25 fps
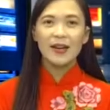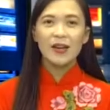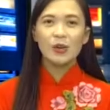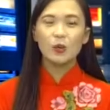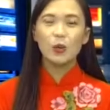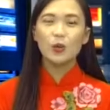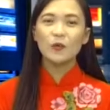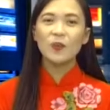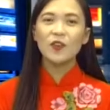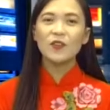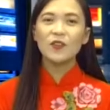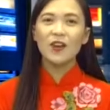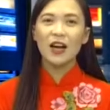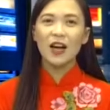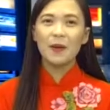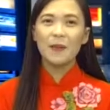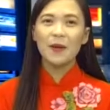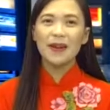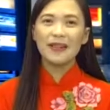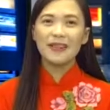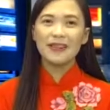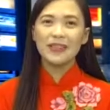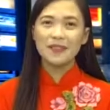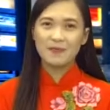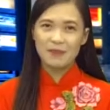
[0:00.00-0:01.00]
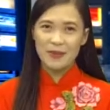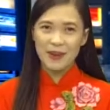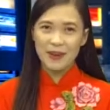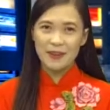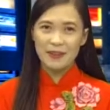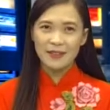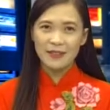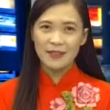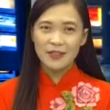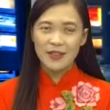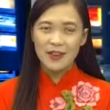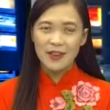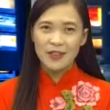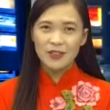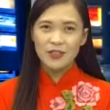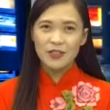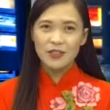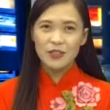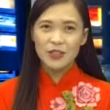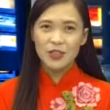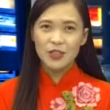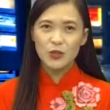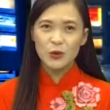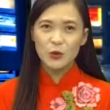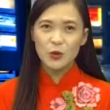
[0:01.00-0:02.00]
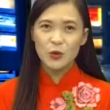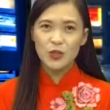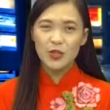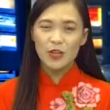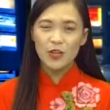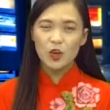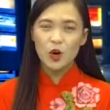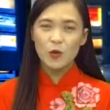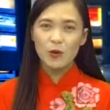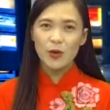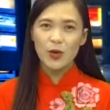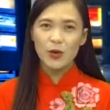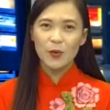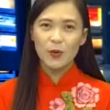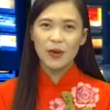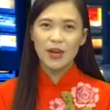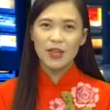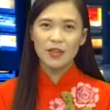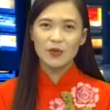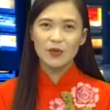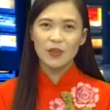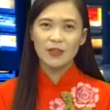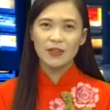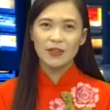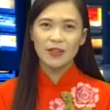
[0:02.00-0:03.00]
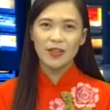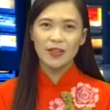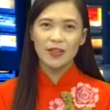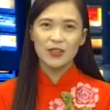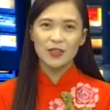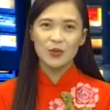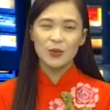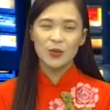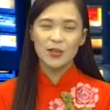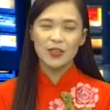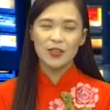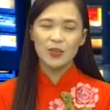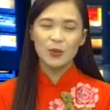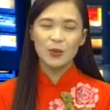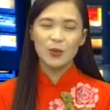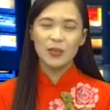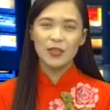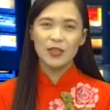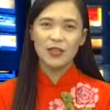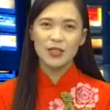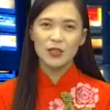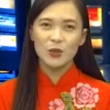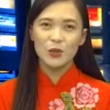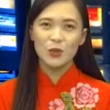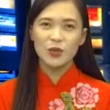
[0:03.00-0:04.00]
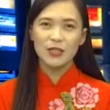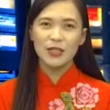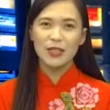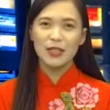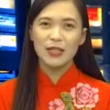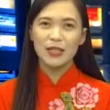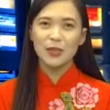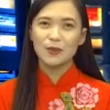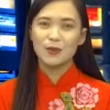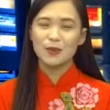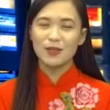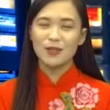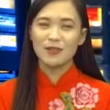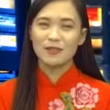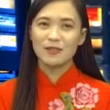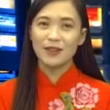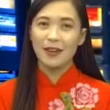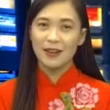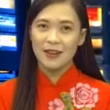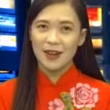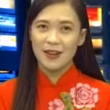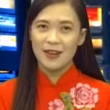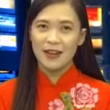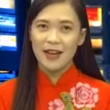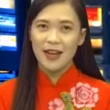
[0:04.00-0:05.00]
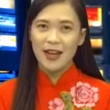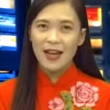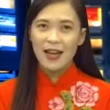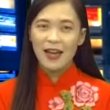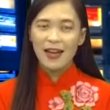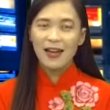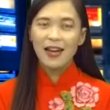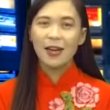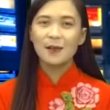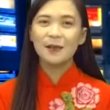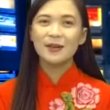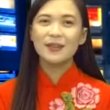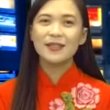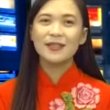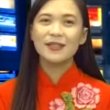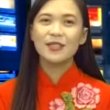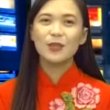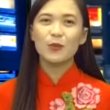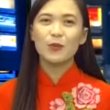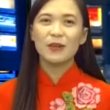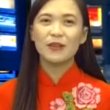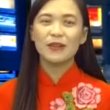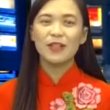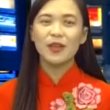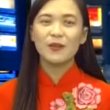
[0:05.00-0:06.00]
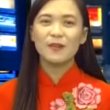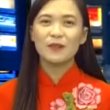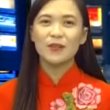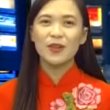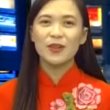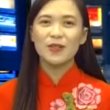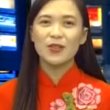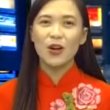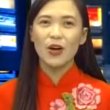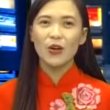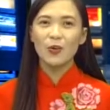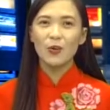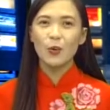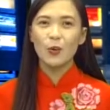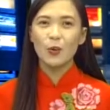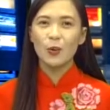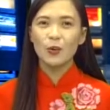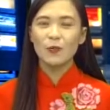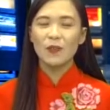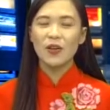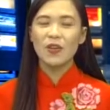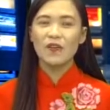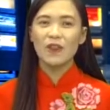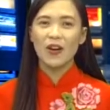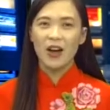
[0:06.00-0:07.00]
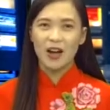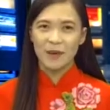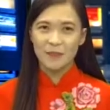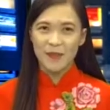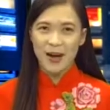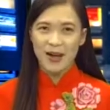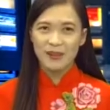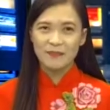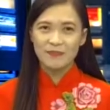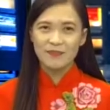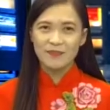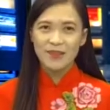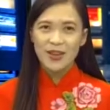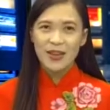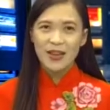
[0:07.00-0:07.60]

Quý vị và các bạn thân mến, chương trình truyền hình hôm nay của Đài Truyền thanh Truyền hình huyện Chư Sút xin tạm dừng tại đây. Cảm ơn sự quan tâm theo dõi của quý vị và các bạn.